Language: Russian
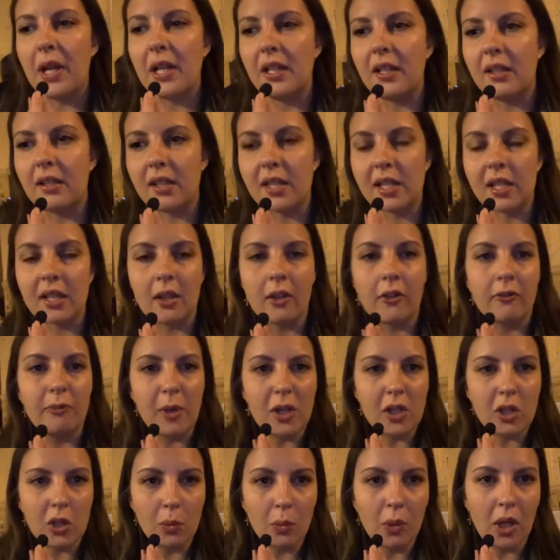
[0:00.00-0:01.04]
полиция
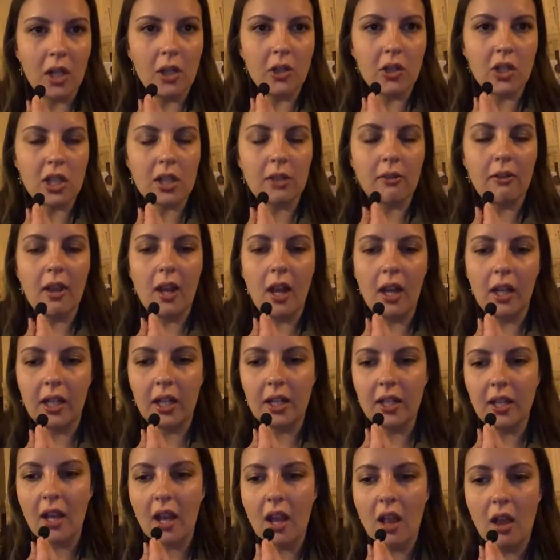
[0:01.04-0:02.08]
в большом количестве
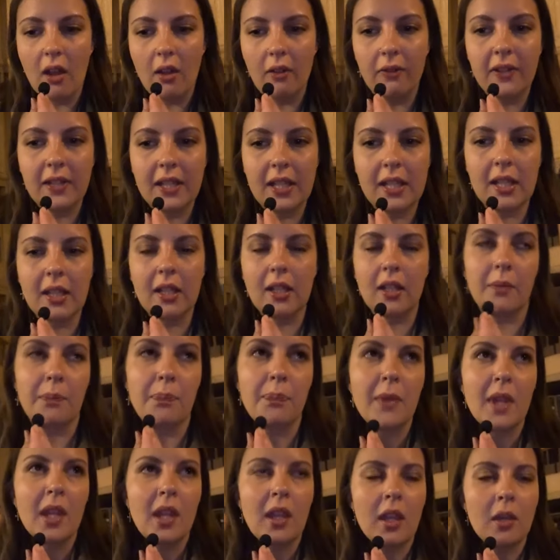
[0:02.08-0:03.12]
охраняла все